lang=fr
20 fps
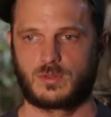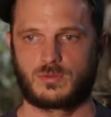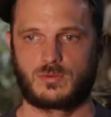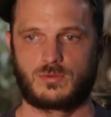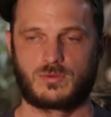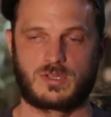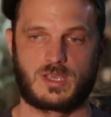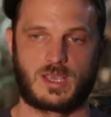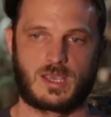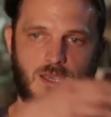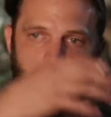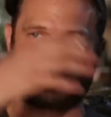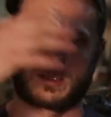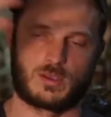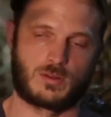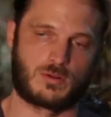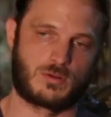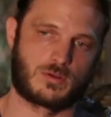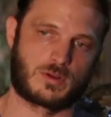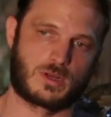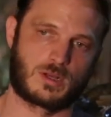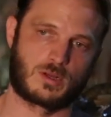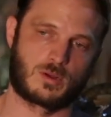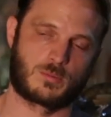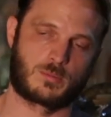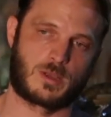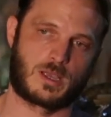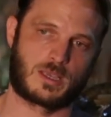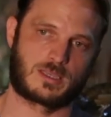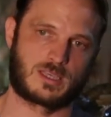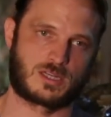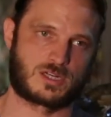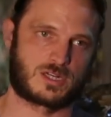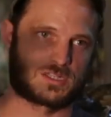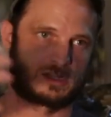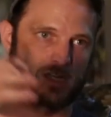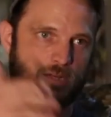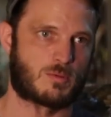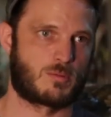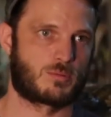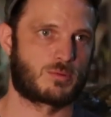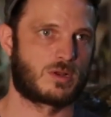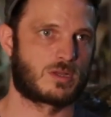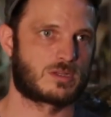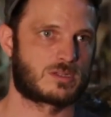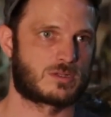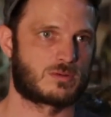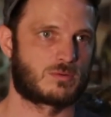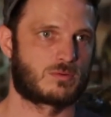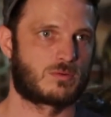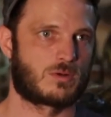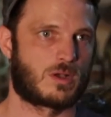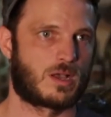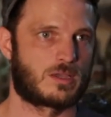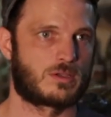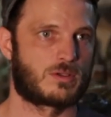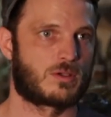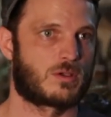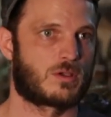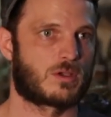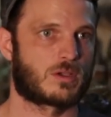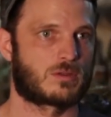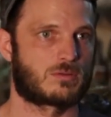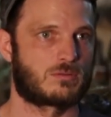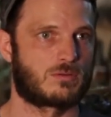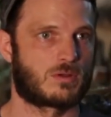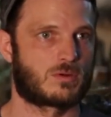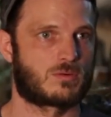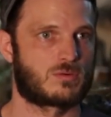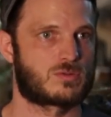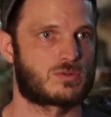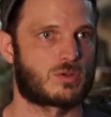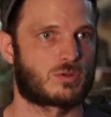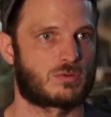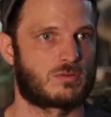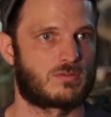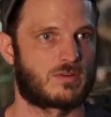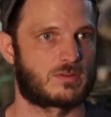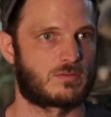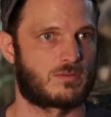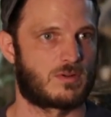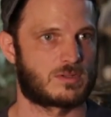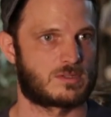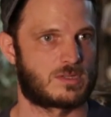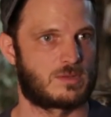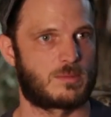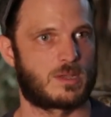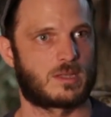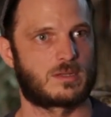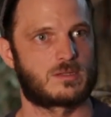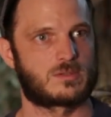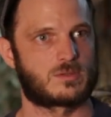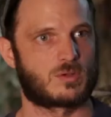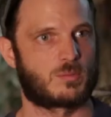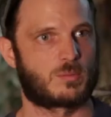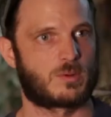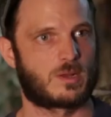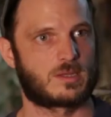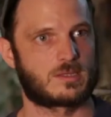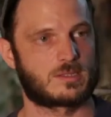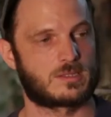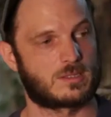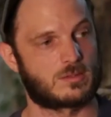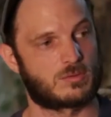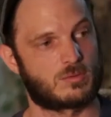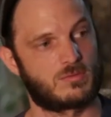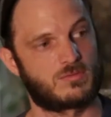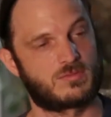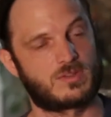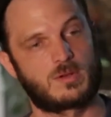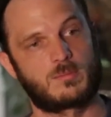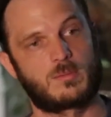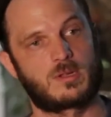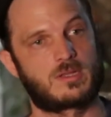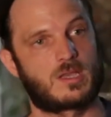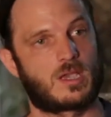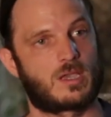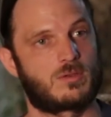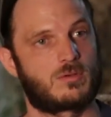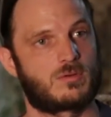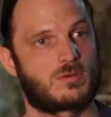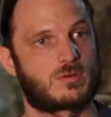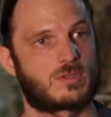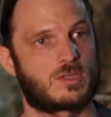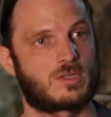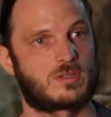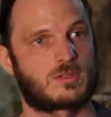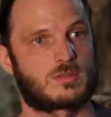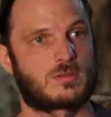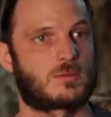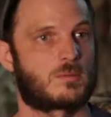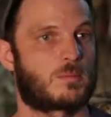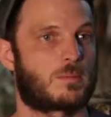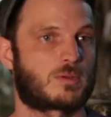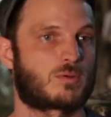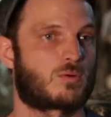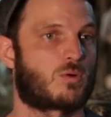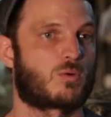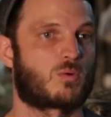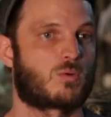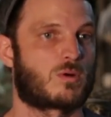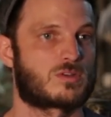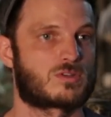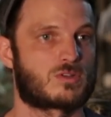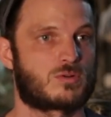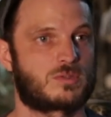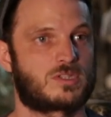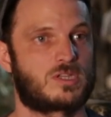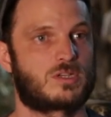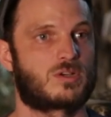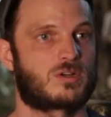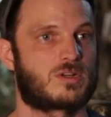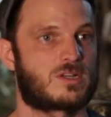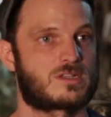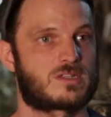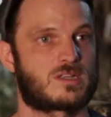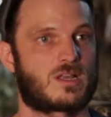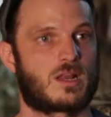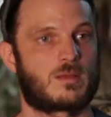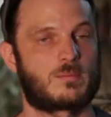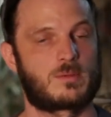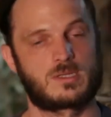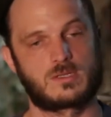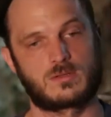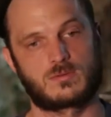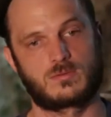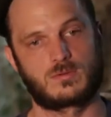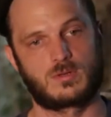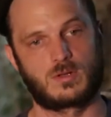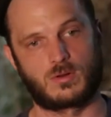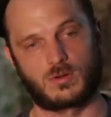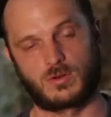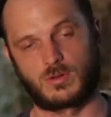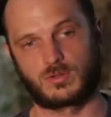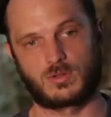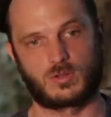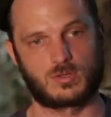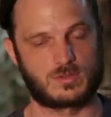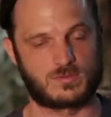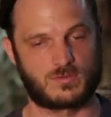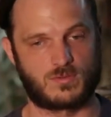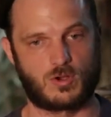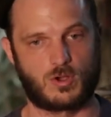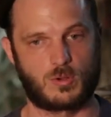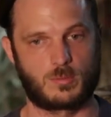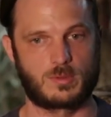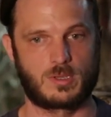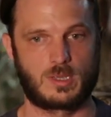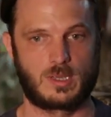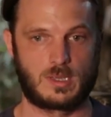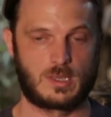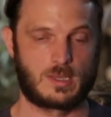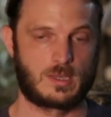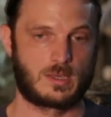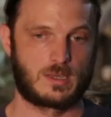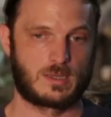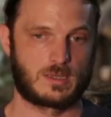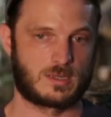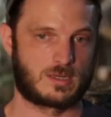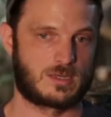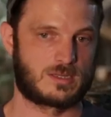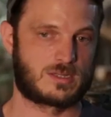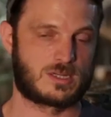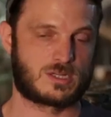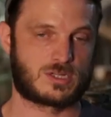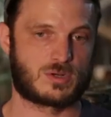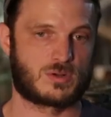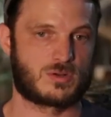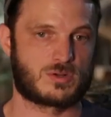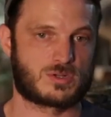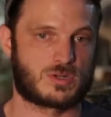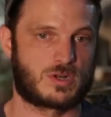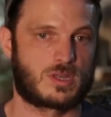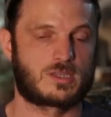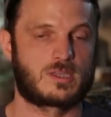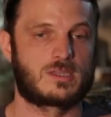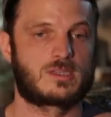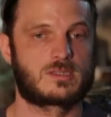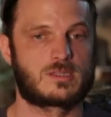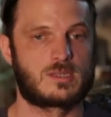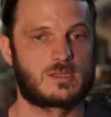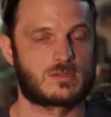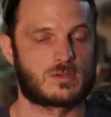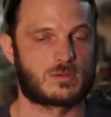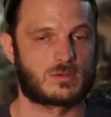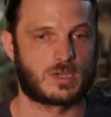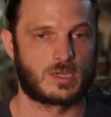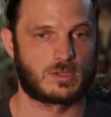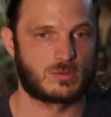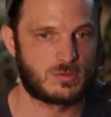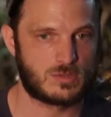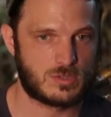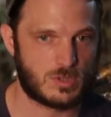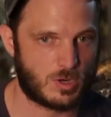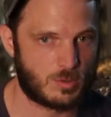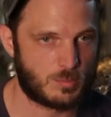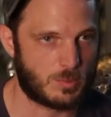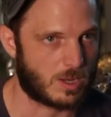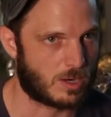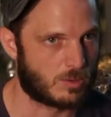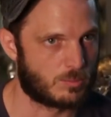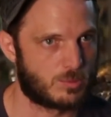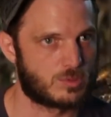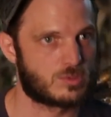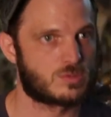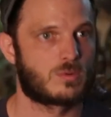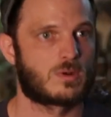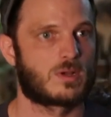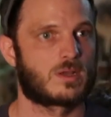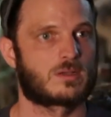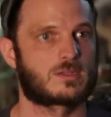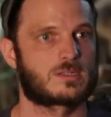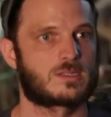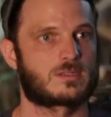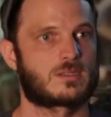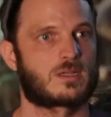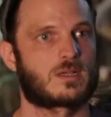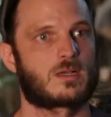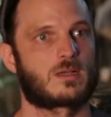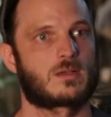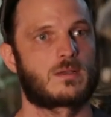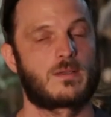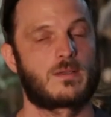d'une guerre qui a eu lieu quelque part, qui a chassé des populations ailleurs, qui tout d'un coup se retrouvent à devoir se démerder sur place et trouvent tel matériau qui, n'est pas trop loin de celui qu'ils connaissaient à la maison, alors le transforme. Et des échanges, il y en a qui, se créent tout seuls par le besoin, etc.